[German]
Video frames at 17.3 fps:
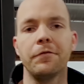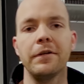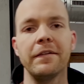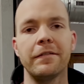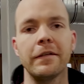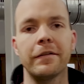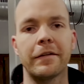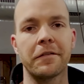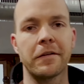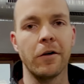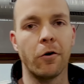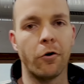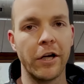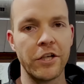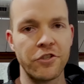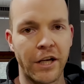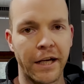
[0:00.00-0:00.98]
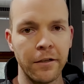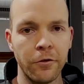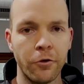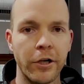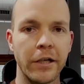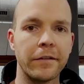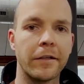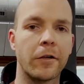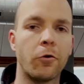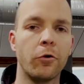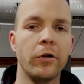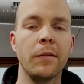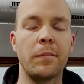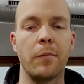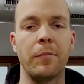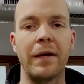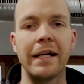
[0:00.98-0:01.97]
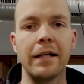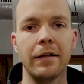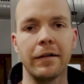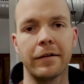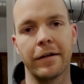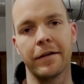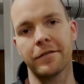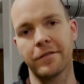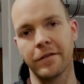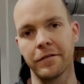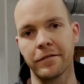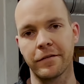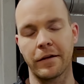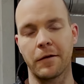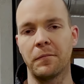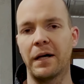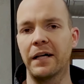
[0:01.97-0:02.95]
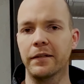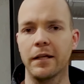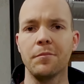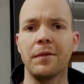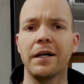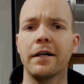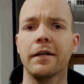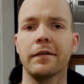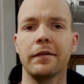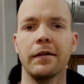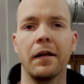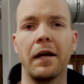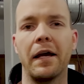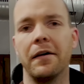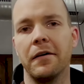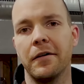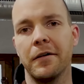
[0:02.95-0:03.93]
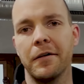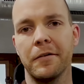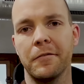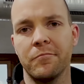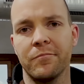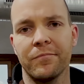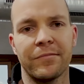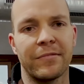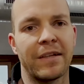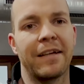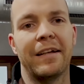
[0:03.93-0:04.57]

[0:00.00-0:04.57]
wie sich das Geräusch anhört, der Kunde bemängelt, es ist, macht immer ein ähm,